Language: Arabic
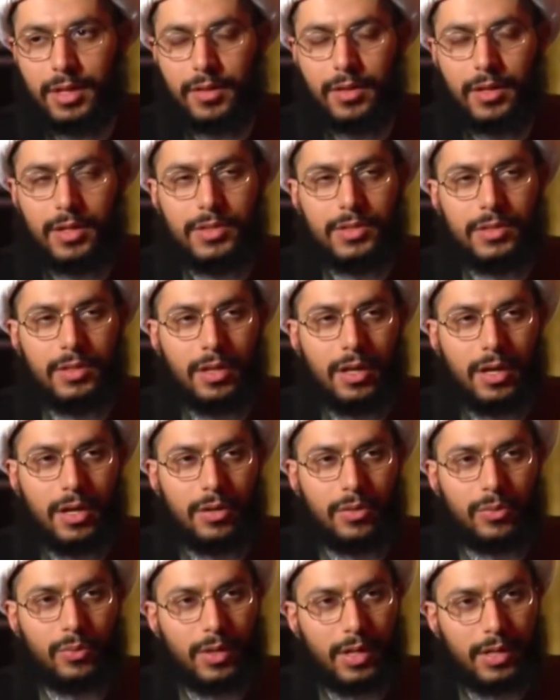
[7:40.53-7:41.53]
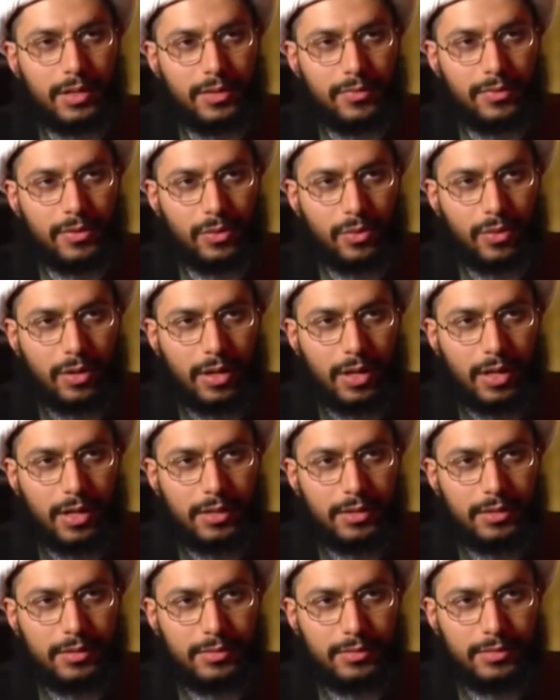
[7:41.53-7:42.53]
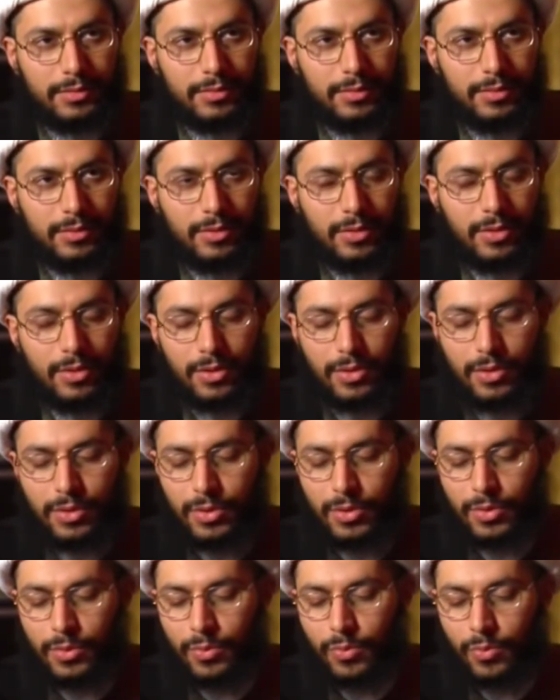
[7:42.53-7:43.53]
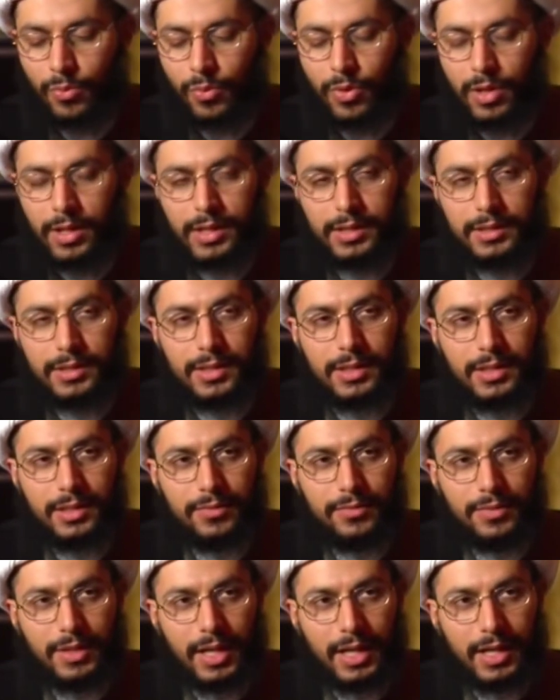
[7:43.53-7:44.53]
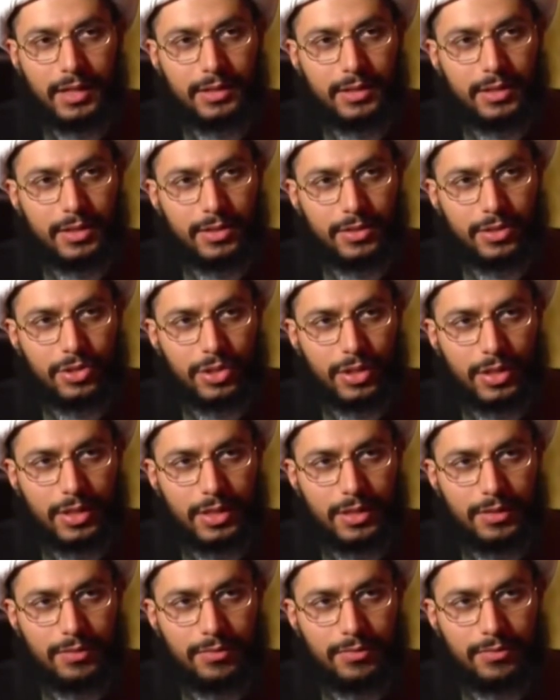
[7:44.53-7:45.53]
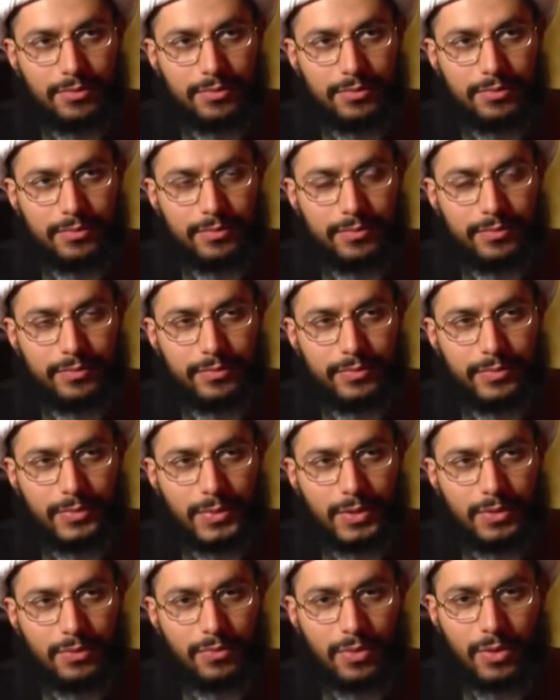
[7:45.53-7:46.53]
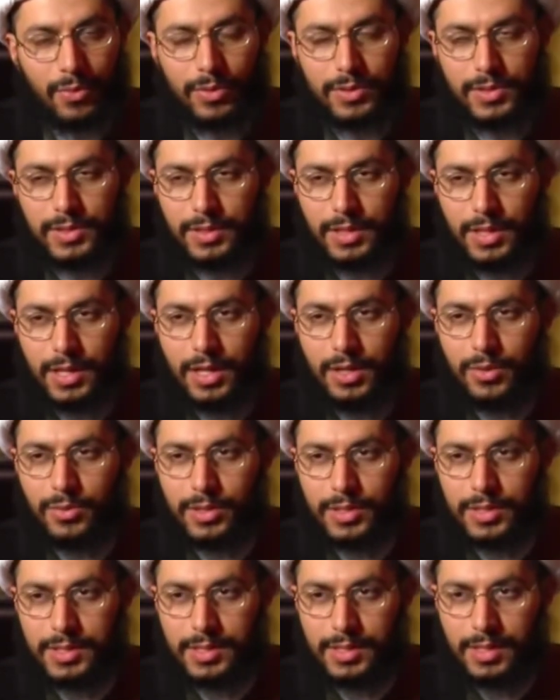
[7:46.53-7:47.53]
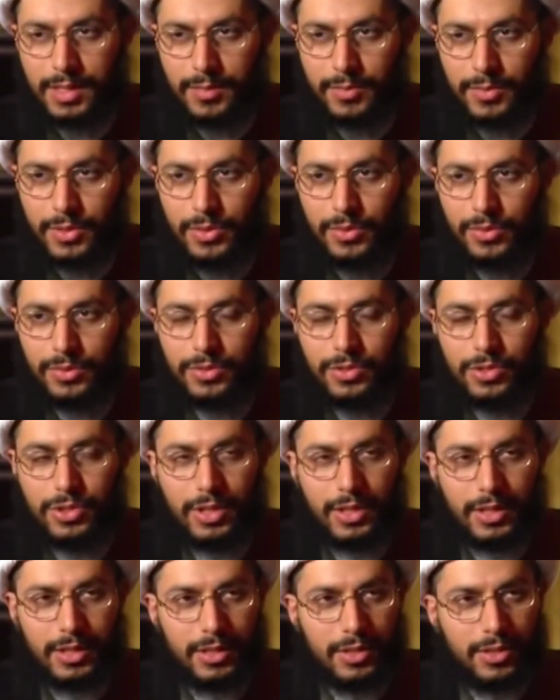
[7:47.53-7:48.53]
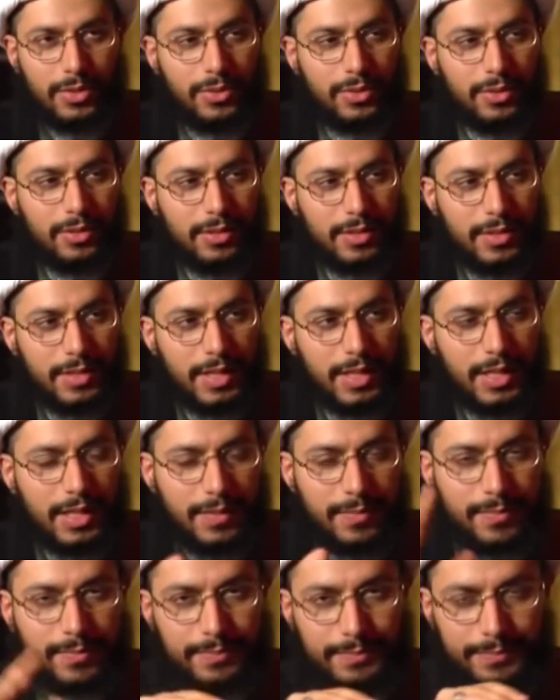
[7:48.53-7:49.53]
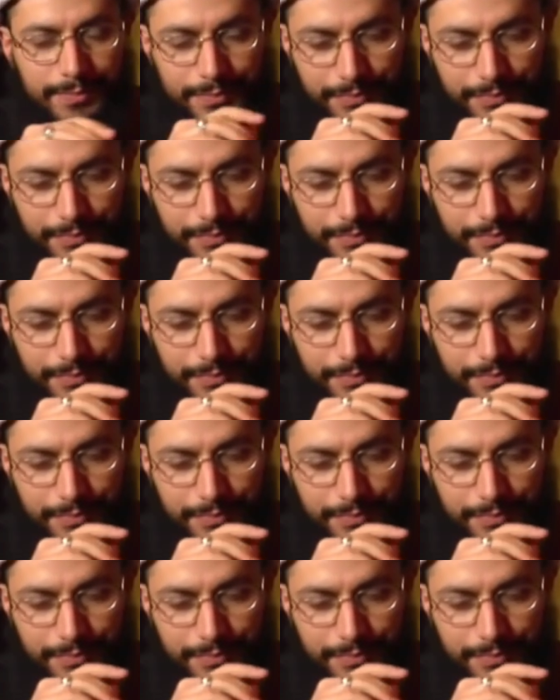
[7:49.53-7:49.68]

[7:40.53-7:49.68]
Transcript: هذا اصطلاح ورد في القران ورد في الحديث الشريف فهو اصطلاح اسلامي شرعي سليم